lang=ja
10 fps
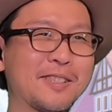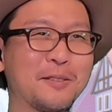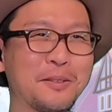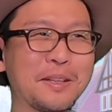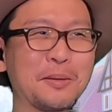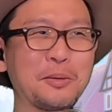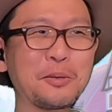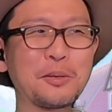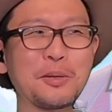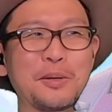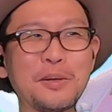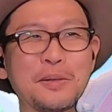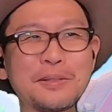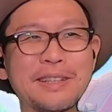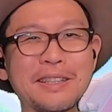そんなことこの
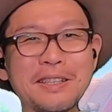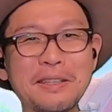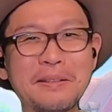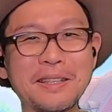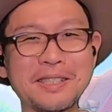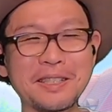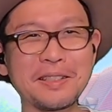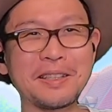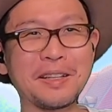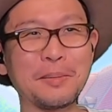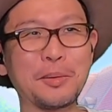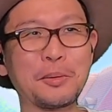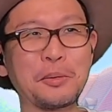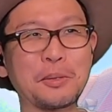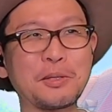お二人に言われちゃったら
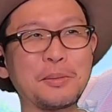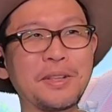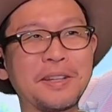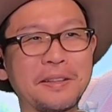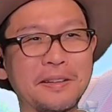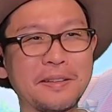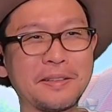もうどうしようもないね。